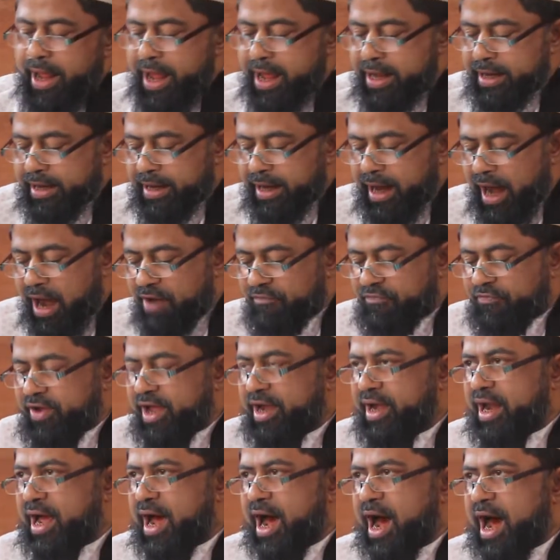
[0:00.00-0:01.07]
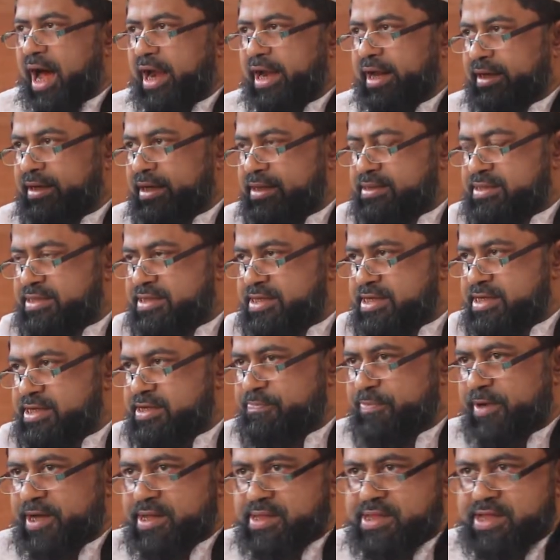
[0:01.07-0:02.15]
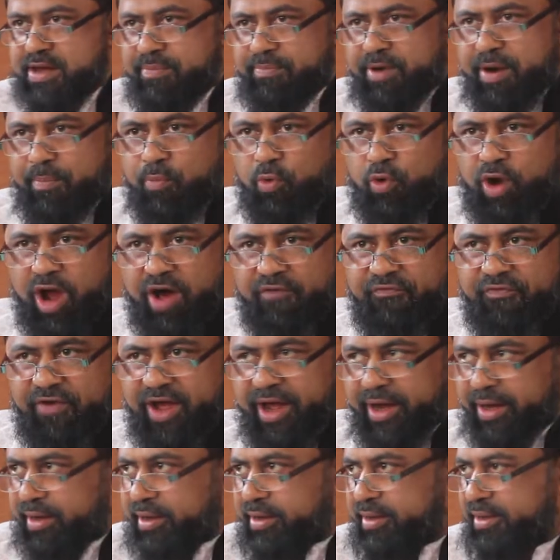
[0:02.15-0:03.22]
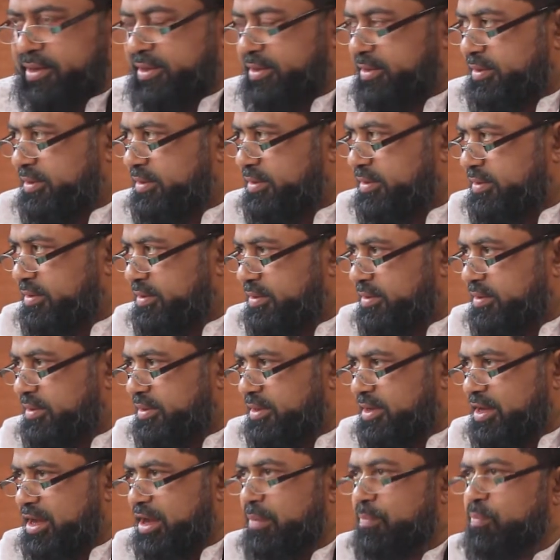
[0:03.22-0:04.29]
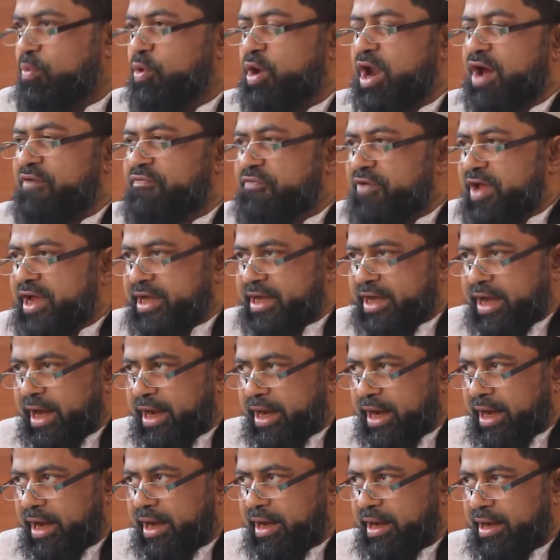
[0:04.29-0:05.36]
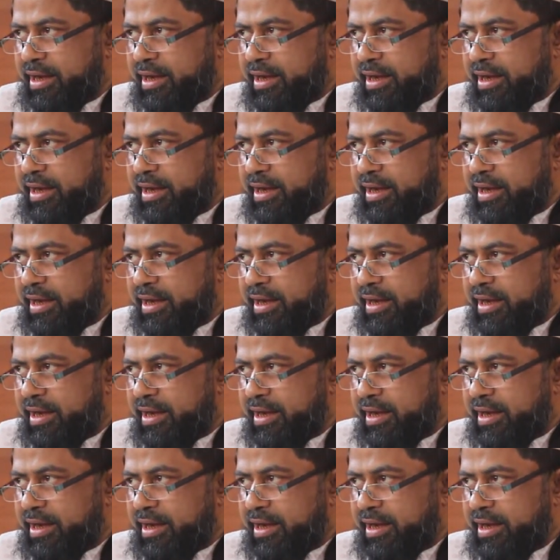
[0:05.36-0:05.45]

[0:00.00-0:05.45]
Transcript: এই কাফের আরেকটা শ্রেণী পেয়েছি আমরা মুনাফেক মুনাফিক কারা